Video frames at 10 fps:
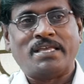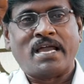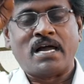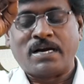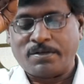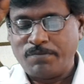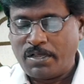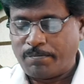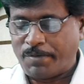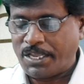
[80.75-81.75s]
ஞானம்
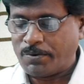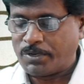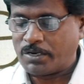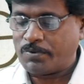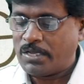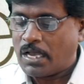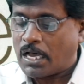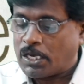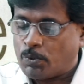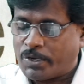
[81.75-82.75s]
மைய உணர்வு
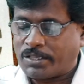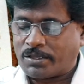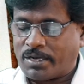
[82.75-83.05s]
அறிவுரை